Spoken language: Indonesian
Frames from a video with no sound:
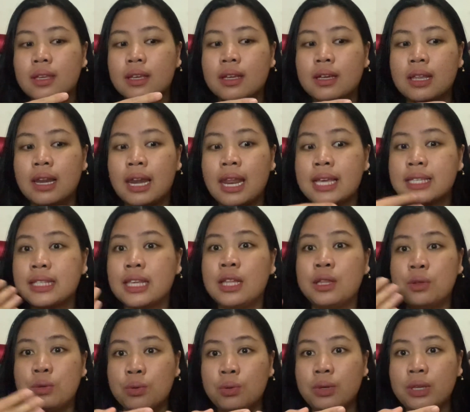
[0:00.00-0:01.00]
les
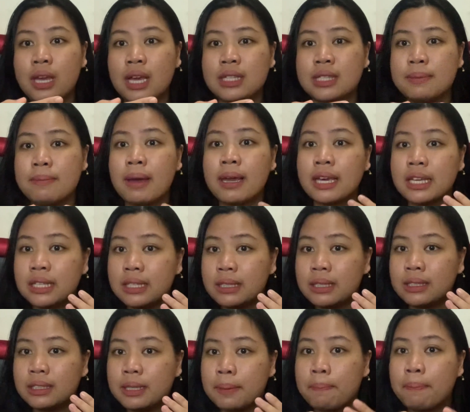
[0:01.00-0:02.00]
itu ya
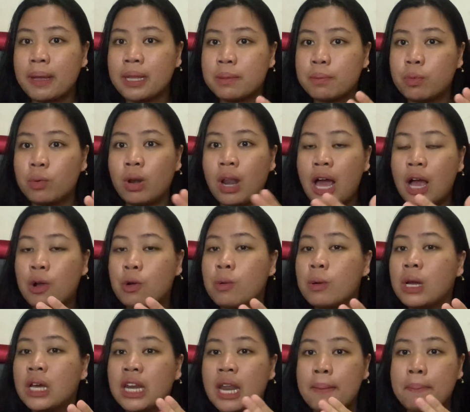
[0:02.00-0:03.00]
semakin cepat pula aku
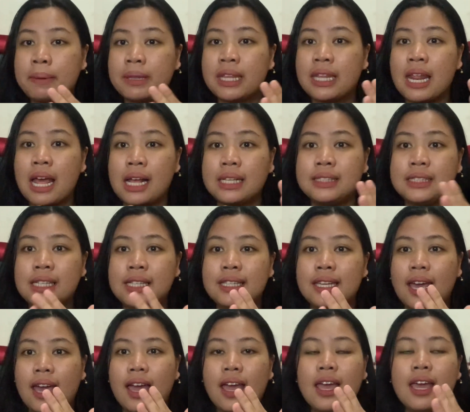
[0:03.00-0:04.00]
ngedapetin
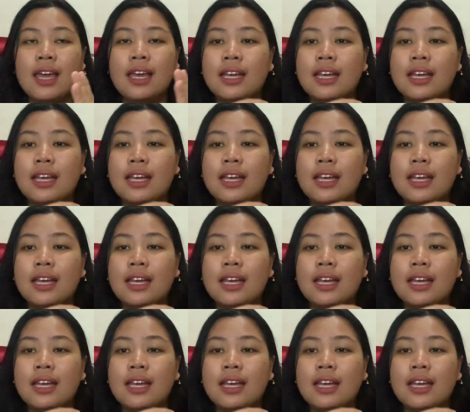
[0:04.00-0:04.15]
hasilnya